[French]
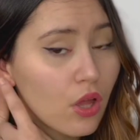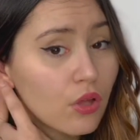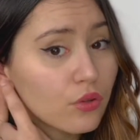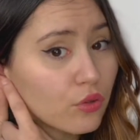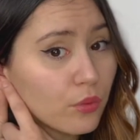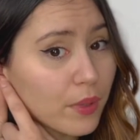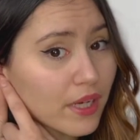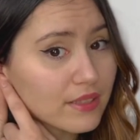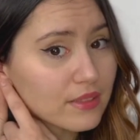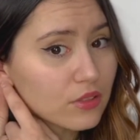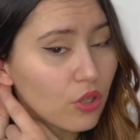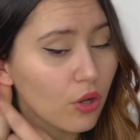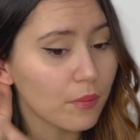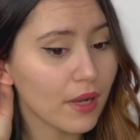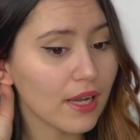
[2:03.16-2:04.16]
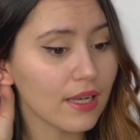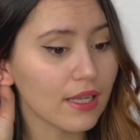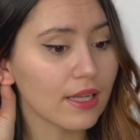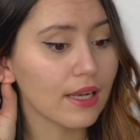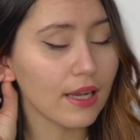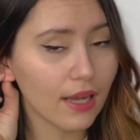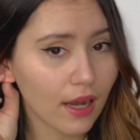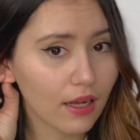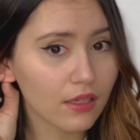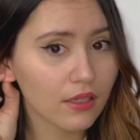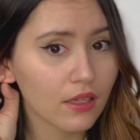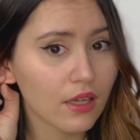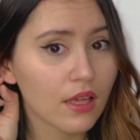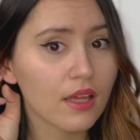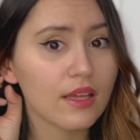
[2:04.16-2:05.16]
de piercing normal. Et là,
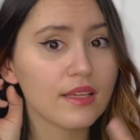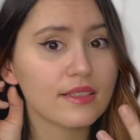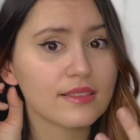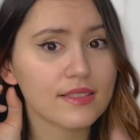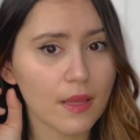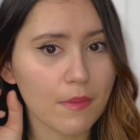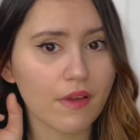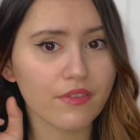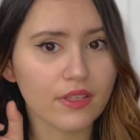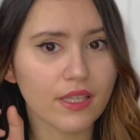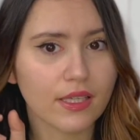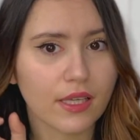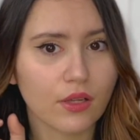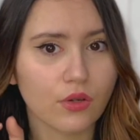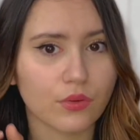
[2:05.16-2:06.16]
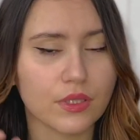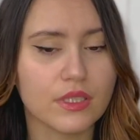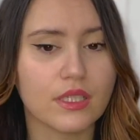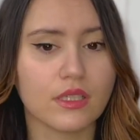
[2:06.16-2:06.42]
ça m'a fait des kéloïdes.